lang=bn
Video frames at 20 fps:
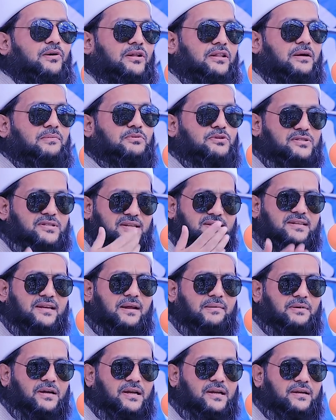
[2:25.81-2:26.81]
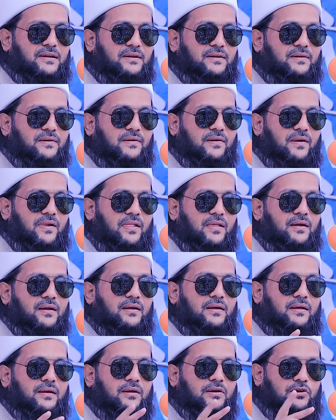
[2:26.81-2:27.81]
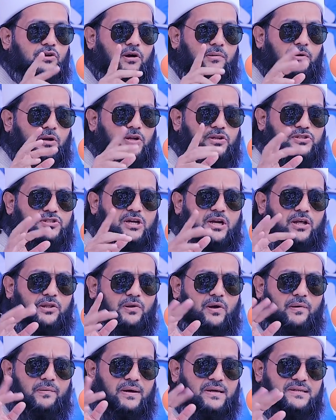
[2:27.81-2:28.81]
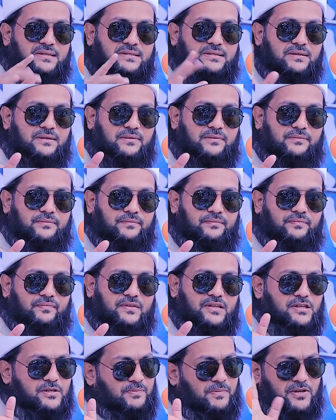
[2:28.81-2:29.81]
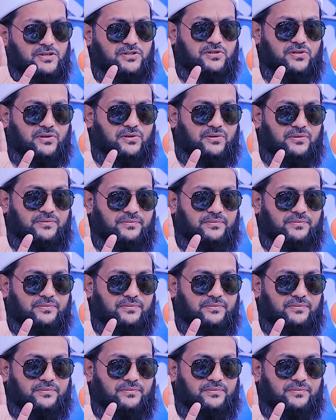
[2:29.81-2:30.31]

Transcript: কথা বুঝতেছেন আমার ডবল হচ্ছে না তো আওয়াজ স্পষ্ট